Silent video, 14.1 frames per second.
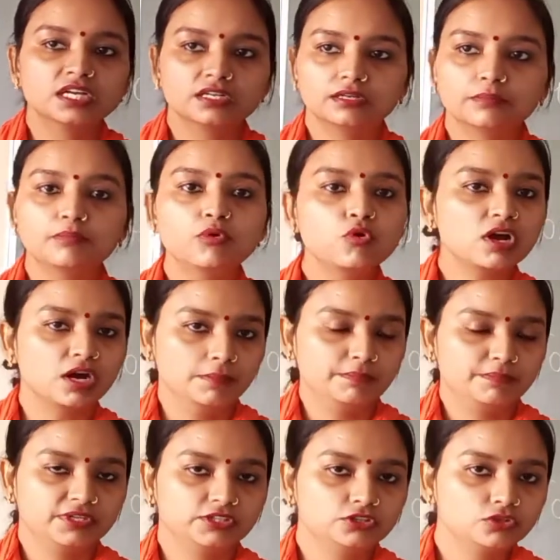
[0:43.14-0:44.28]

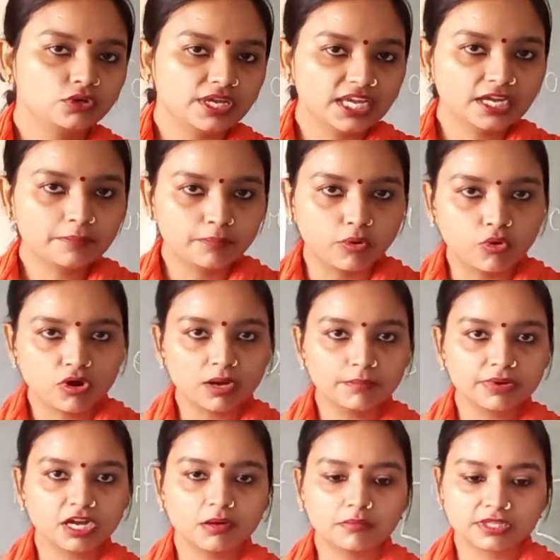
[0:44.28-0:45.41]
भूकंप तो एक
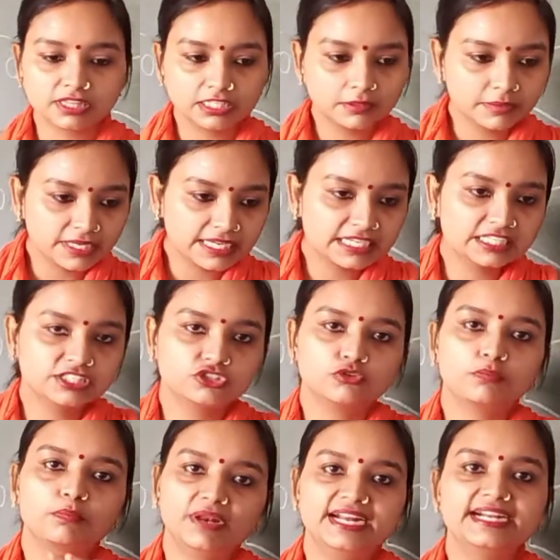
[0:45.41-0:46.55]
भूकंप का मतलब एक जो
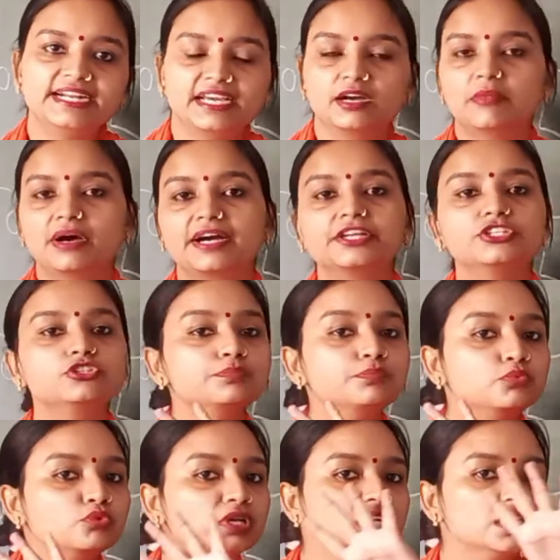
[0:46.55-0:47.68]
प्लेट है हमारी जो
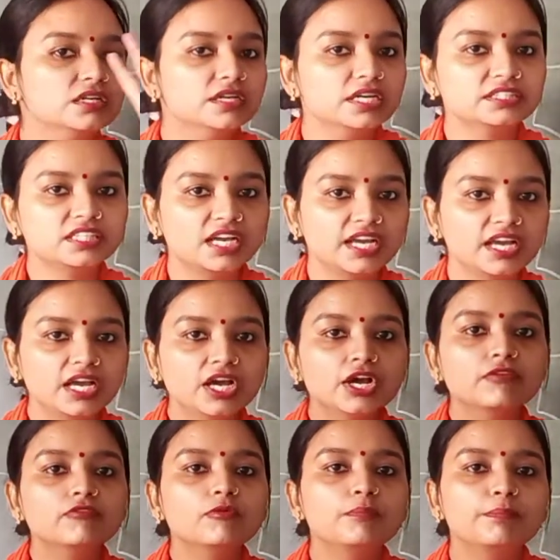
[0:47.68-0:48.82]
पूरी अर्थ है
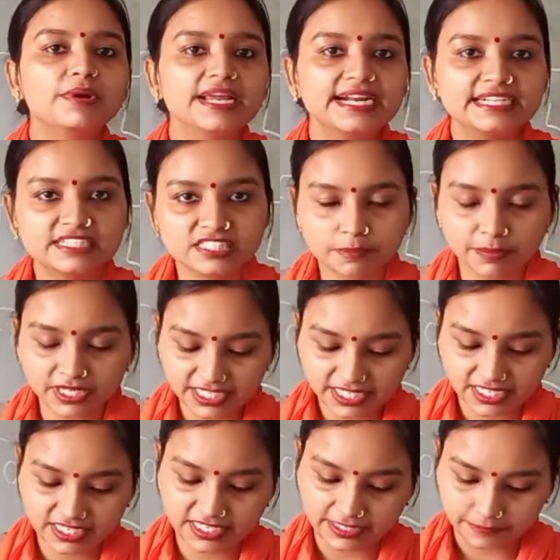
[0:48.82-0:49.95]
वो प्लेट्स पर
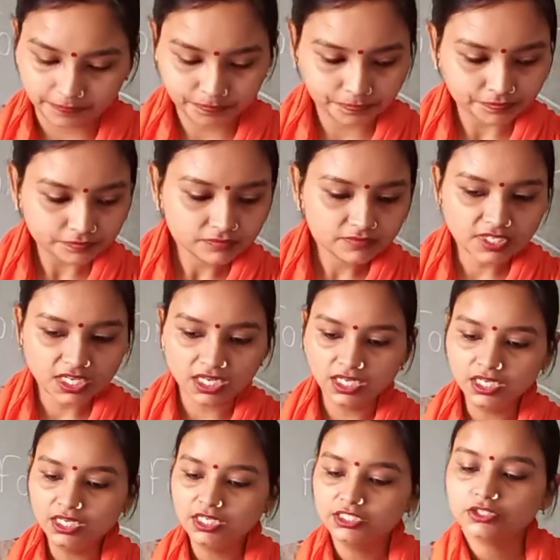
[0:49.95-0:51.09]
टिकी है
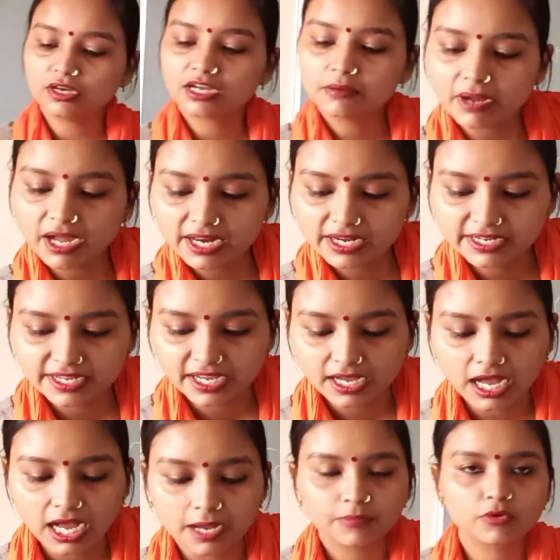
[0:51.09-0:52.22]
तो अगर मान लिया
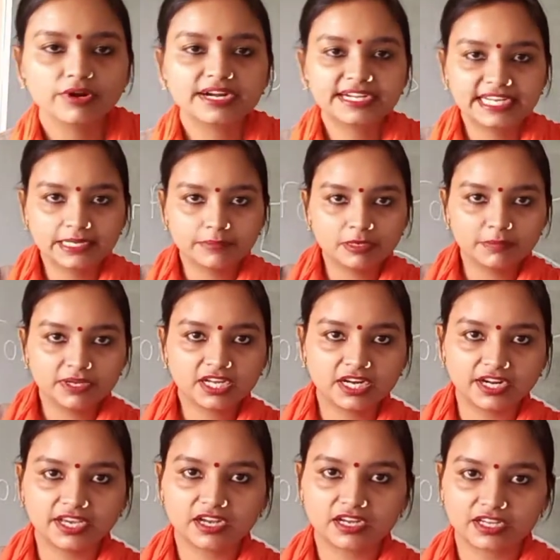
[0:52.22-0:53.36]
आपको एक टेबल पे
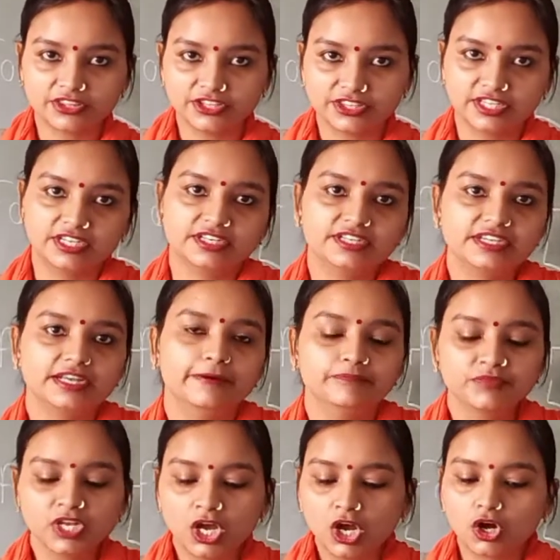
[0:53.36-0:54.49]
खड़ा कर देते हैं ठीक
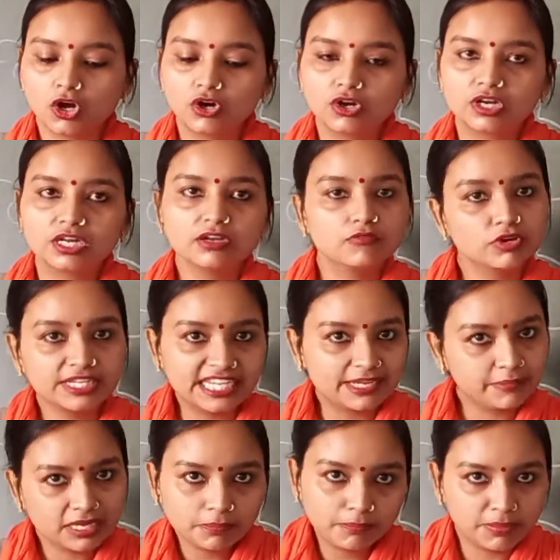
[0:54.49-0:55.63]
है और वो
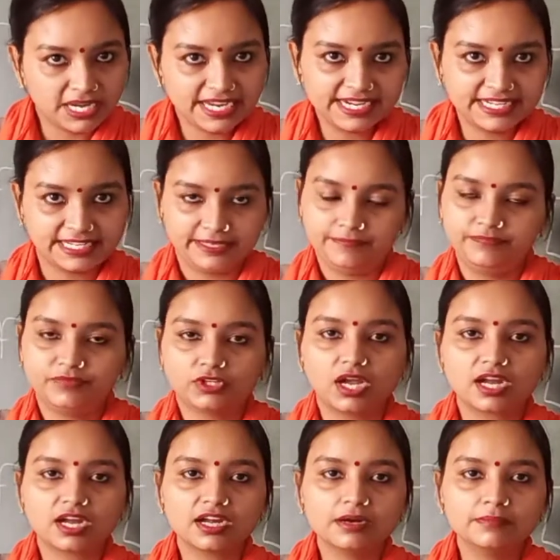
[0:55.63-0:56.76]
टेबल प्लेट है
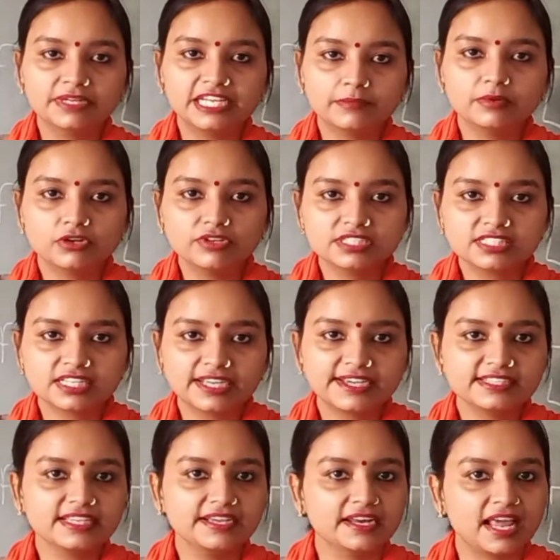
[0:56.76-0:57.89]
अगर हम टेबल को इस
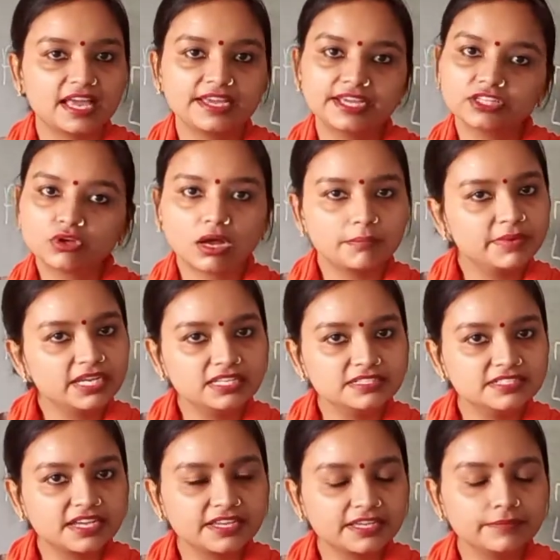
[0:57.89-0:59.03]
तरीके से हिलाएंगे तो आप भी हिल
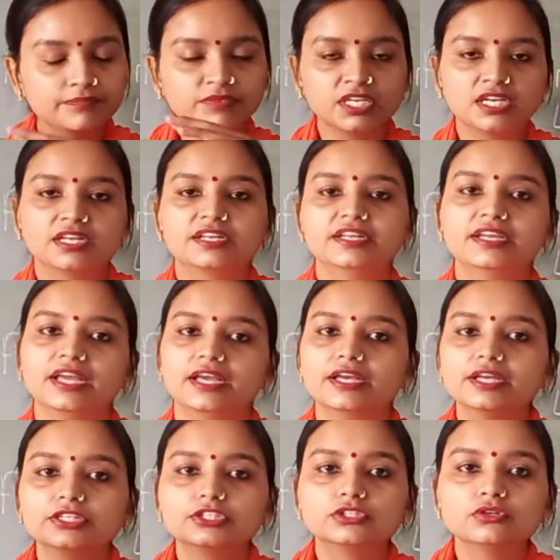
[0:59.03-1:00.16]
जाएंगे ठीक है
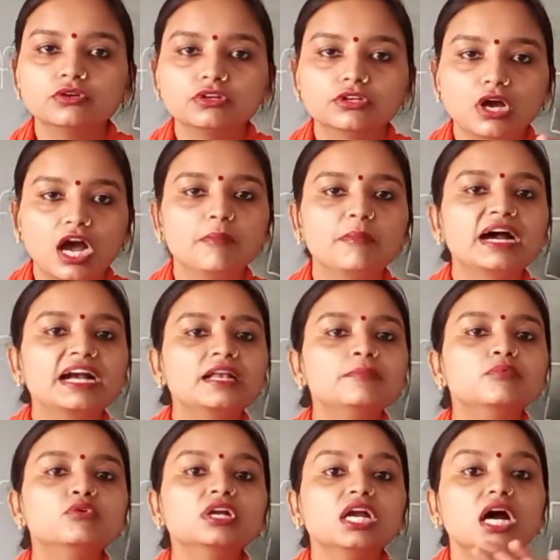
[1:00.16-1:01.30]
तो हमारी
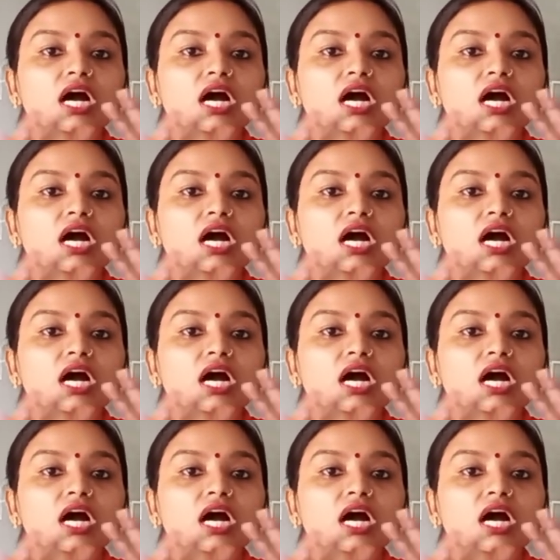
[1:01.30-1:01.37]
पूरी